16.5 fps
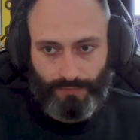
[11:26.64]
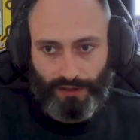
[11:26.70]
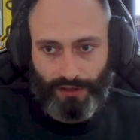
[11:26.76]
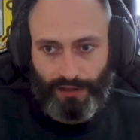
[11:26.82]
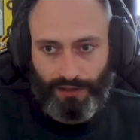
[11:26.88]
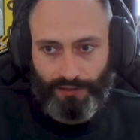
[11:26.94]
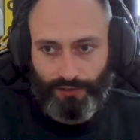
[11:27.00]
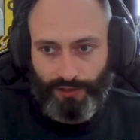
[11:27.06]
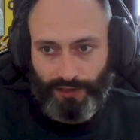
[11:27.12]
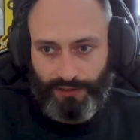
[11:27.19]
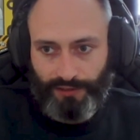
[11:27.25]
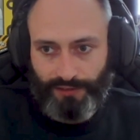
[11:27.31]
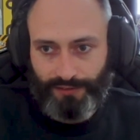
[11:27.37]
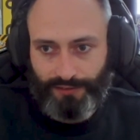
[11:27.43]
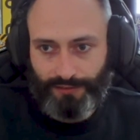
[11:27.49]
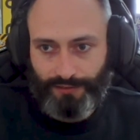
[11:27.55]
Also
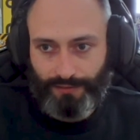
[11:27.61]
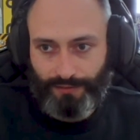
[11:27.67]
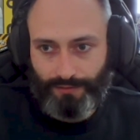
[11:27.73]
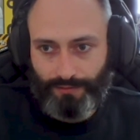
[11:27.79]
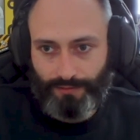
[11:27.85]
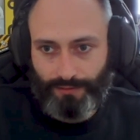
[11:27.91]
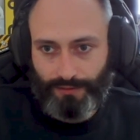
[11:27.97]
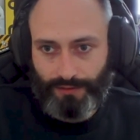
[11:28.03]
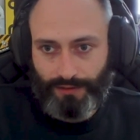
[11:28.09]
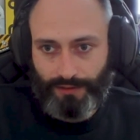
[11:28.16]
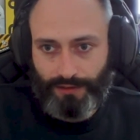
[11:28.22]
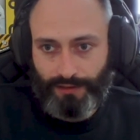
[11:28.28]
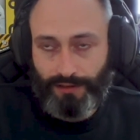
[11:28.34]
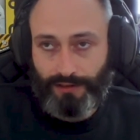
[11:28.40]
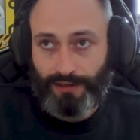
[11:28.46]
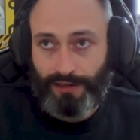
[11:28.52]
ganz
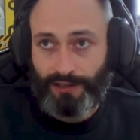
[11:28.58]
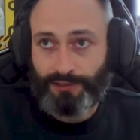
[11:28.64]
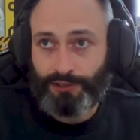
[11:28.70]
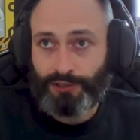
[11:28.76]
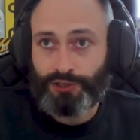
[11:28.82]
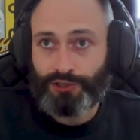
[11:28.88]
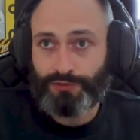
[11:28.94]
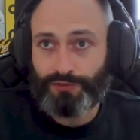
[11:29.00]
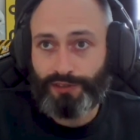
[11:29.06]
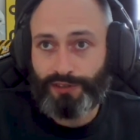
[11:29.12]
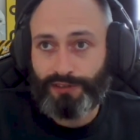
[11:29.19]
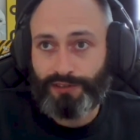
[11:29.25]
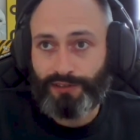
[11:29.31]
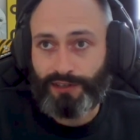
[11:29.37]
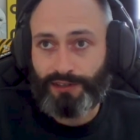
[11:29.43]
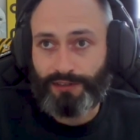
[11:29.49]
klassisch, wie
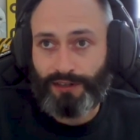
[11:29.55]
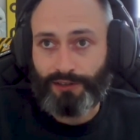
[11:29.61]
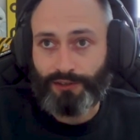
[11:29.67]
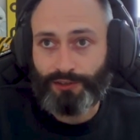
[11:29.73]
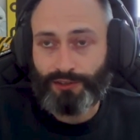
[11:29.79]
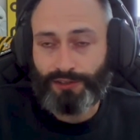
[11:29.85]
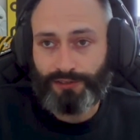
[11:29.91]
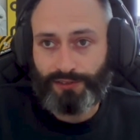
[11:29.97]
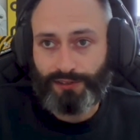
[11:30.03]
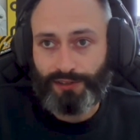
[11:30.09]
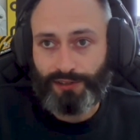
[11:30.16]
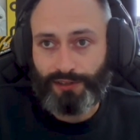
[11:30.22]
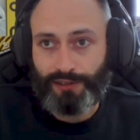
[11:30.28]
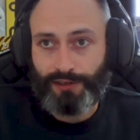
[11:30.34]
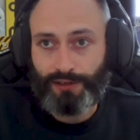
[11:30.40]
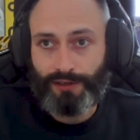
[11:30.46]
gesagt, dadurch, dass
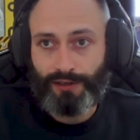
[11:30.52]
die